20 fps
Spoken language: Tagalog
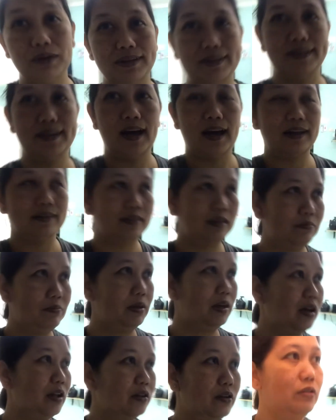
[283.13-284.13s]
si ate
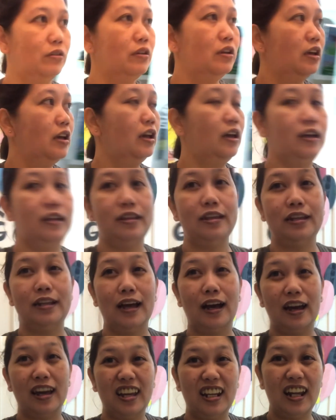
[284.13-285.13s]
B, ano, di
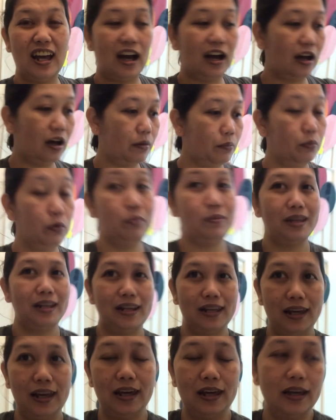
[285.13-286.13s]
na kailangang
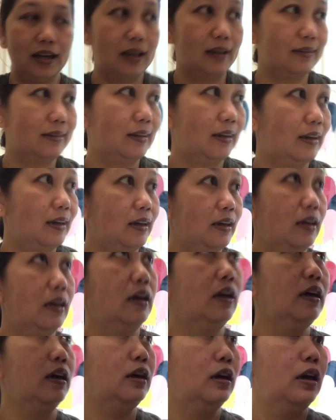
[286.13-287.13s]
bumili. Kasi
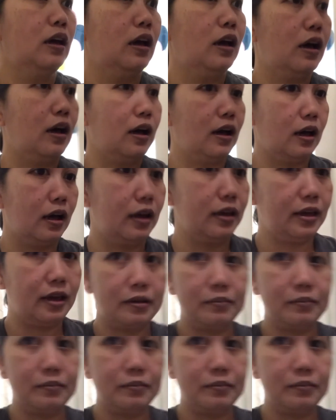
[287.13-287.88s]
Ah, uh, yan,